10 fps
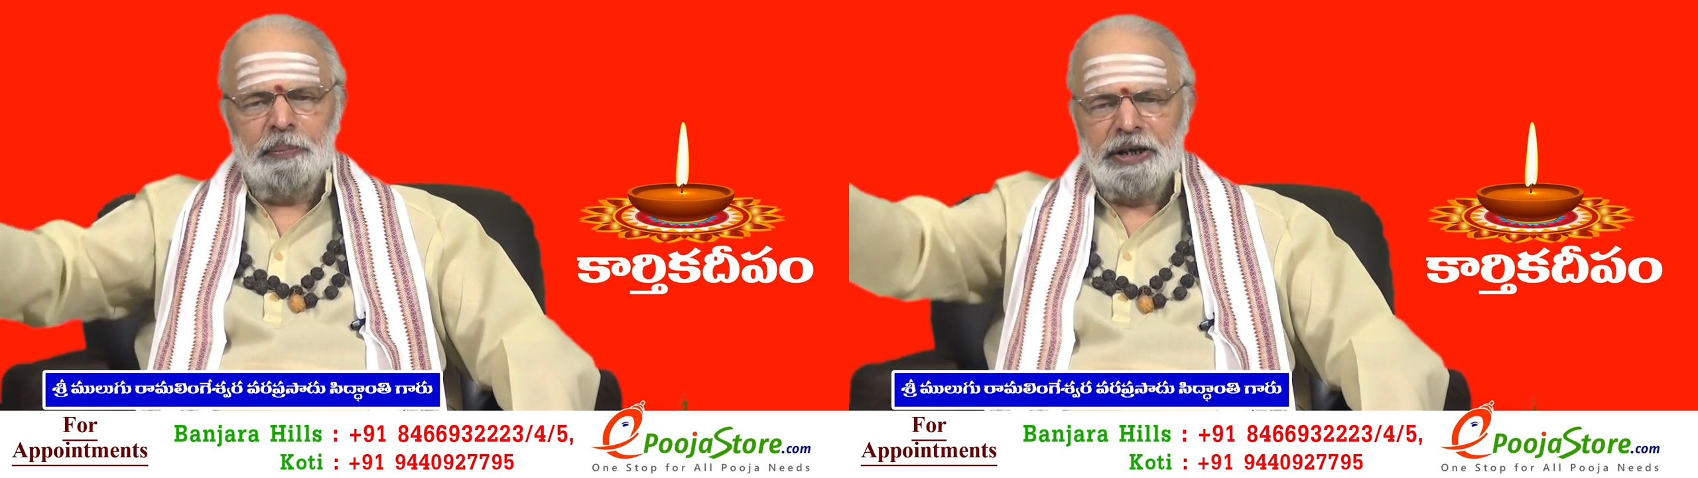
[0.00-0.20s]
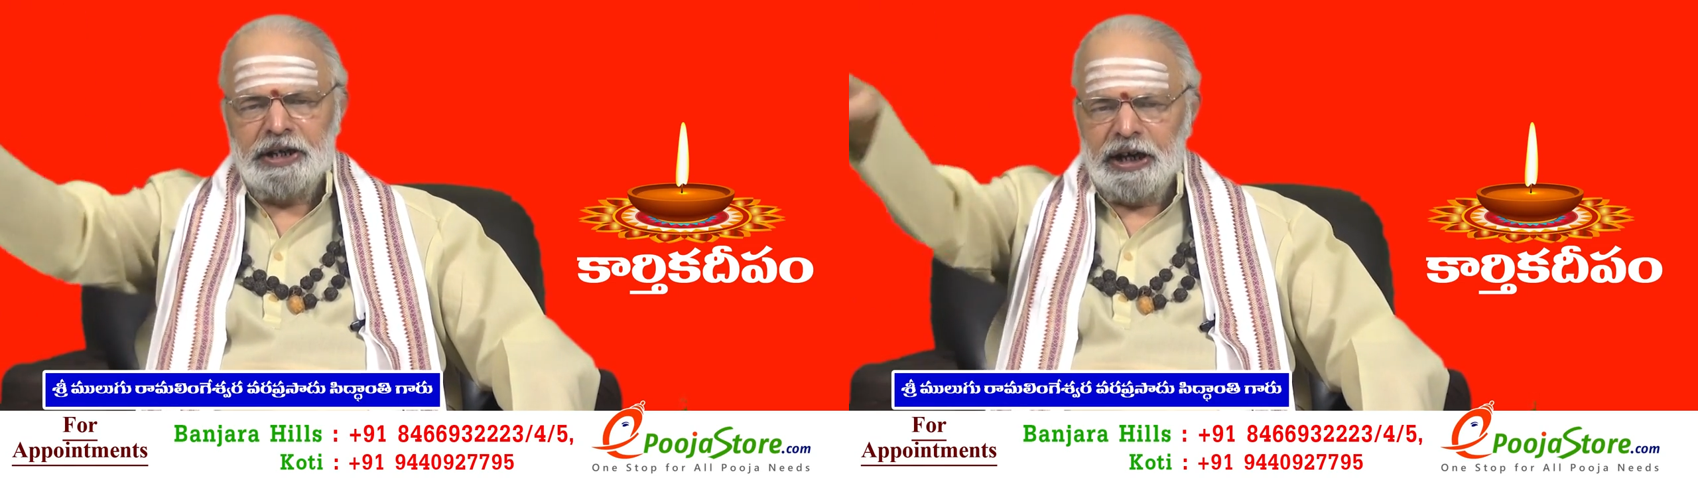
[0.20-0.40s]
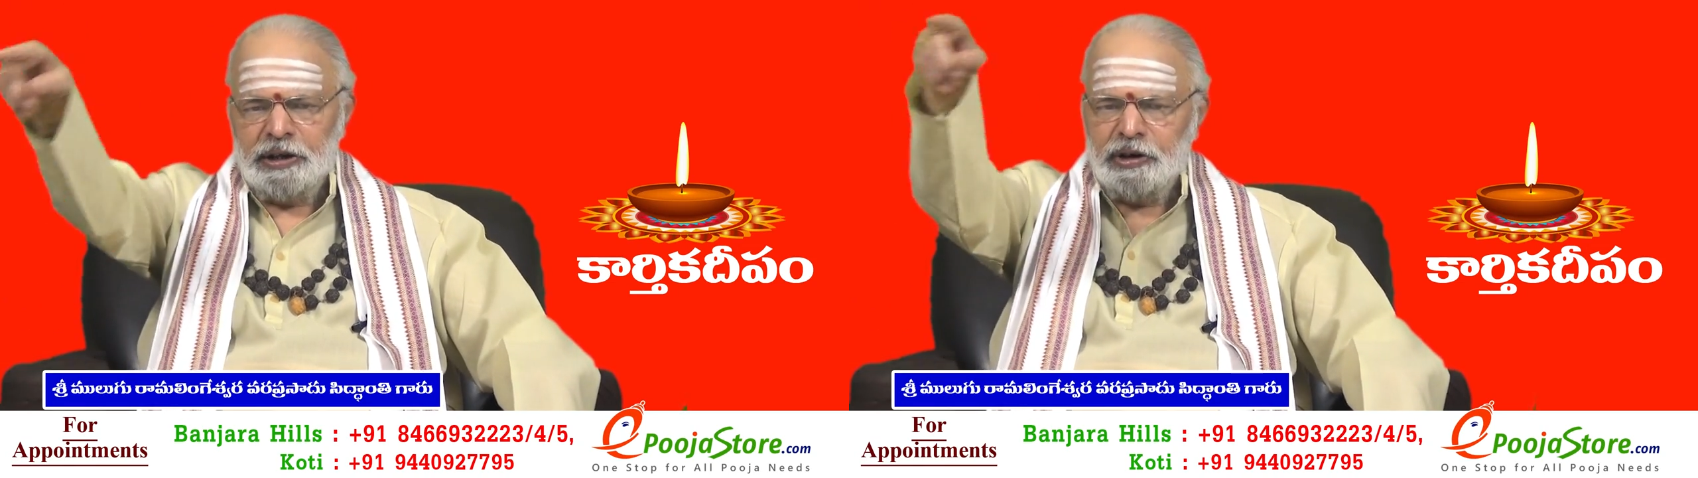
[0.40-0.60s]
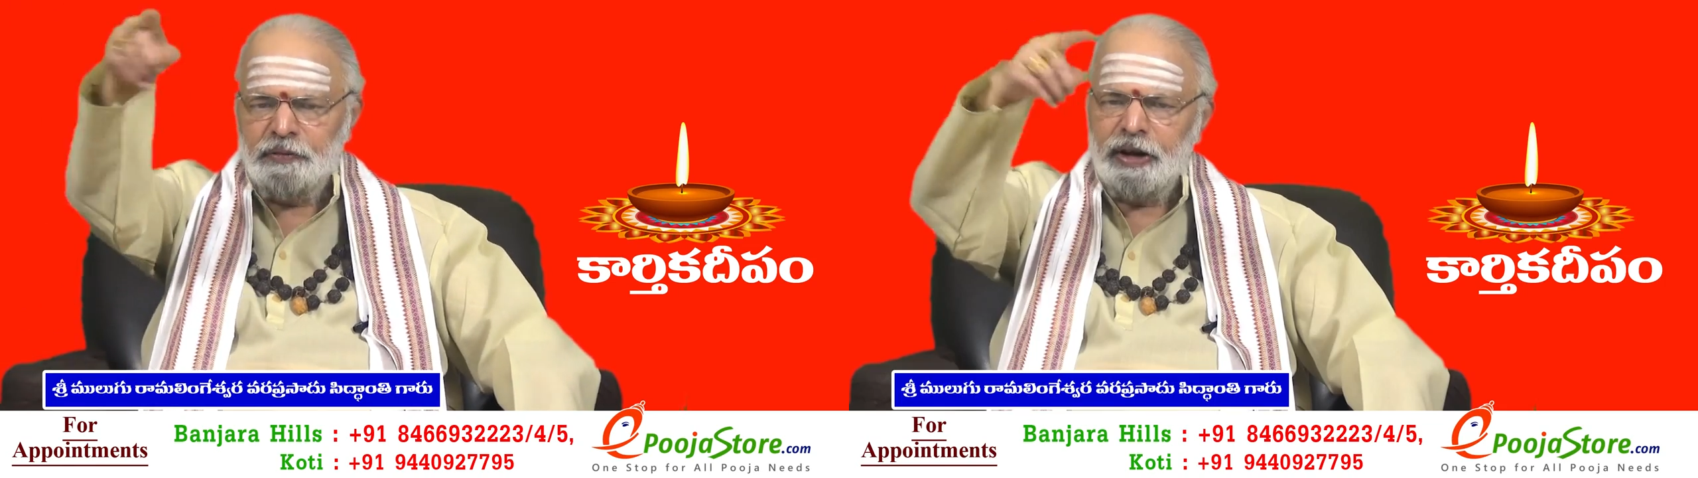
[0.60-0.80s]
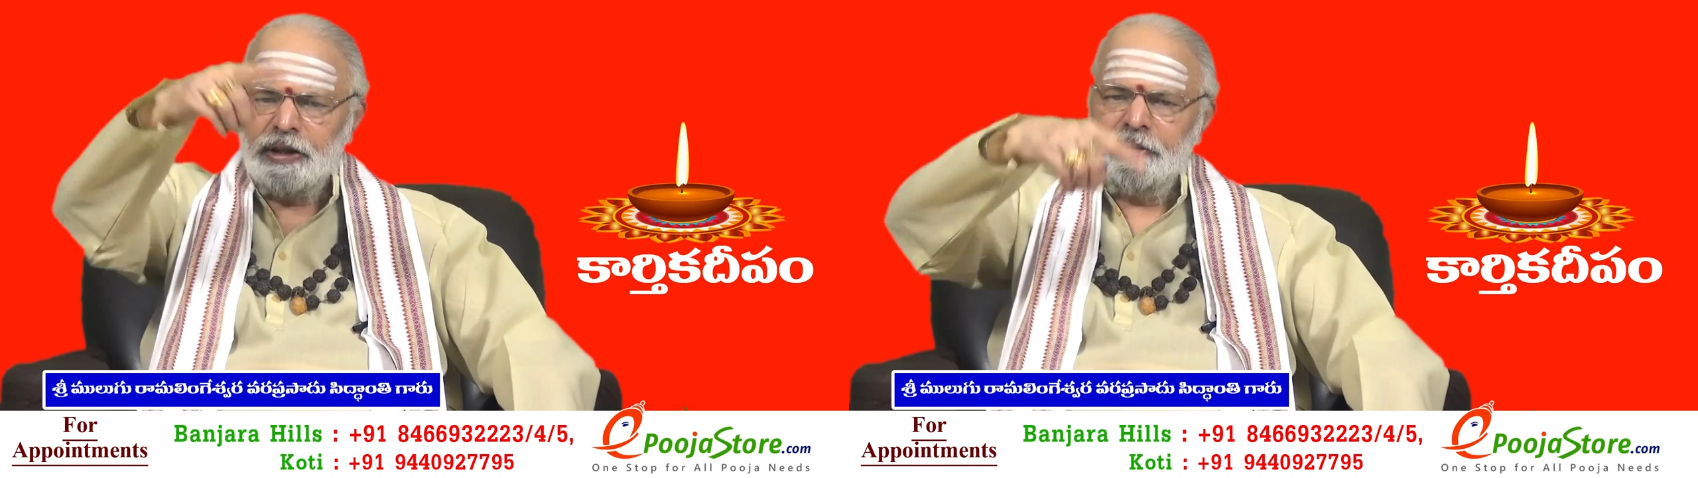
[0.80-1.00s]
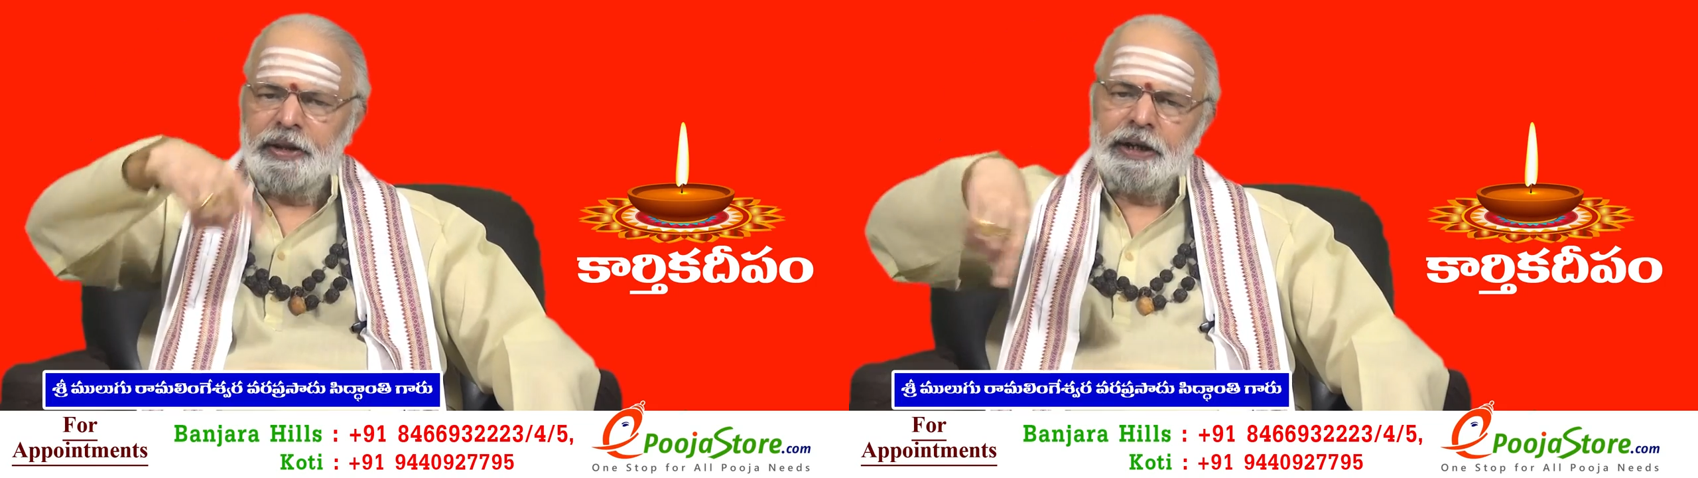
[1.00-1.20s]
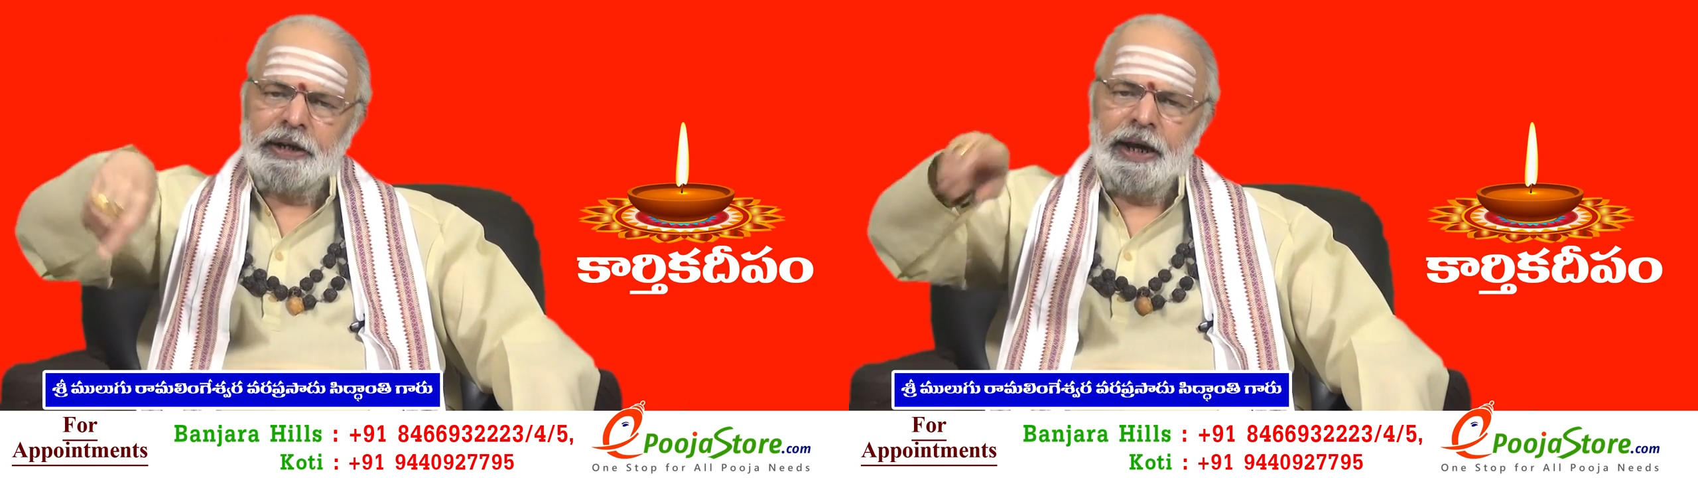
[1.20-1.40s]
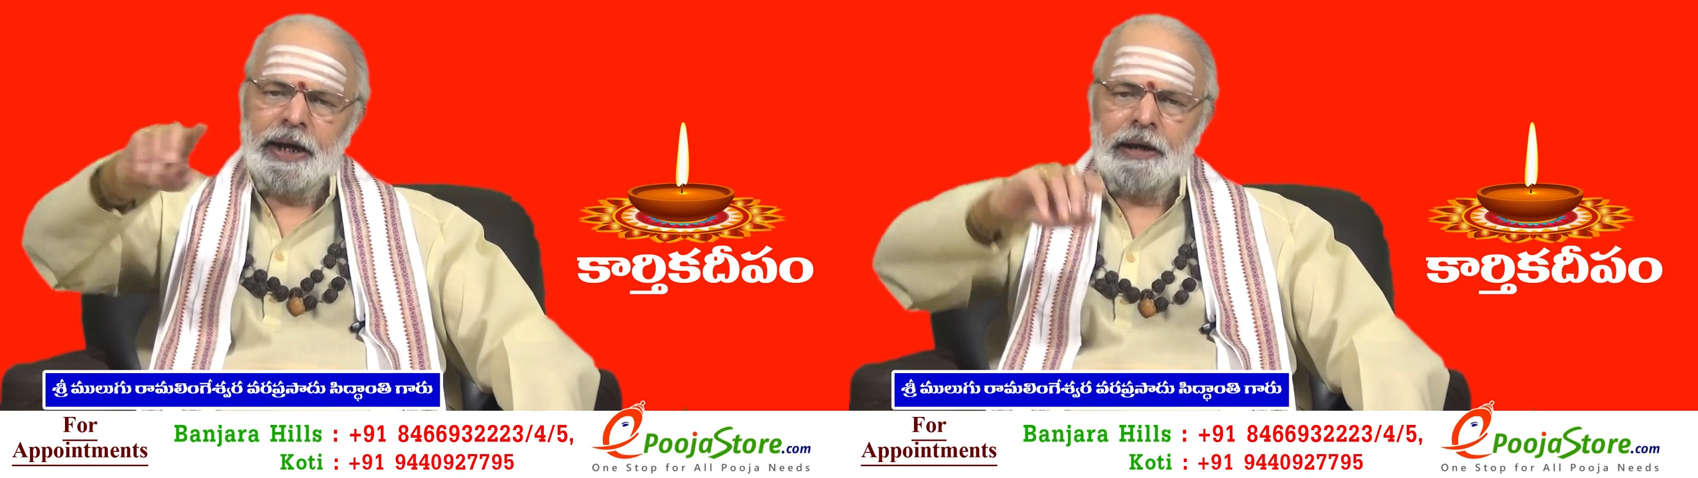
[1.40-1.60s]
మించినటువంటి ఫలితం ఏదంటే